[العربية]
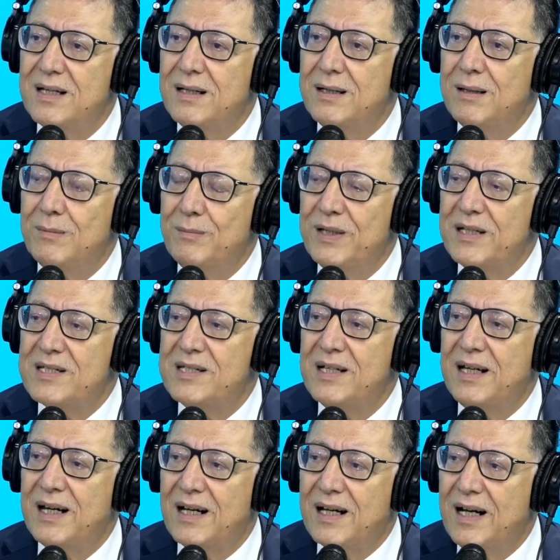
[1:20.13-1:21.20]

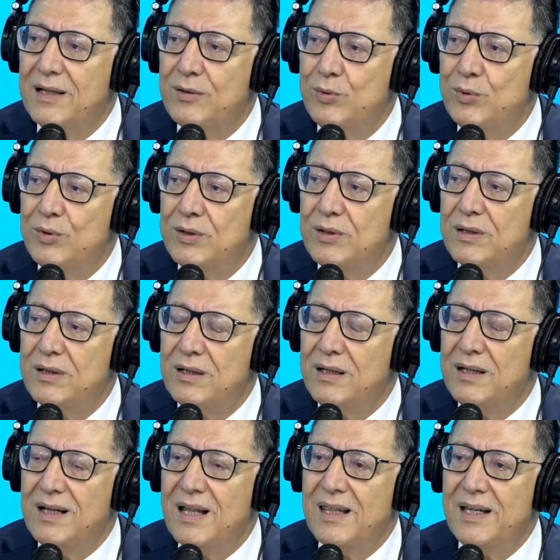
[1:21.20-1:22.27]
بإصدار القانون
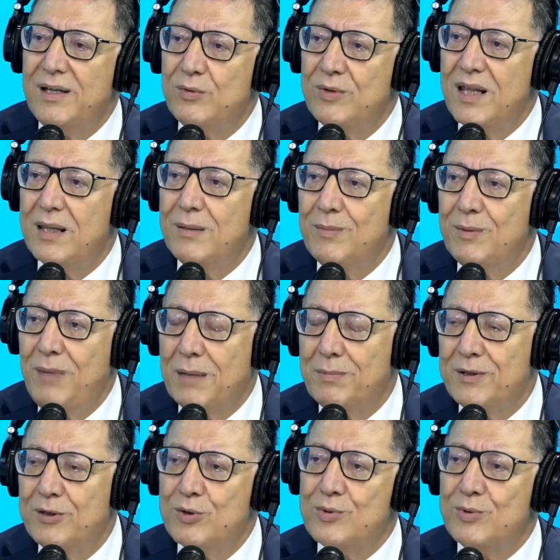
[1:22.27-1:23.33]
الذي ينظم يعني المحكمة
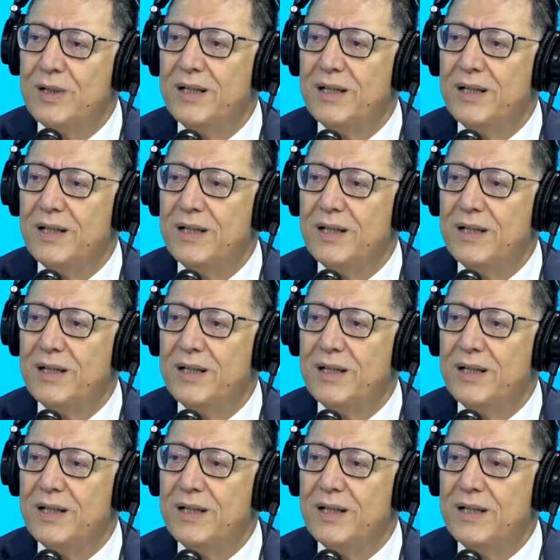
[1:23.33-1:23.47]
الدستورية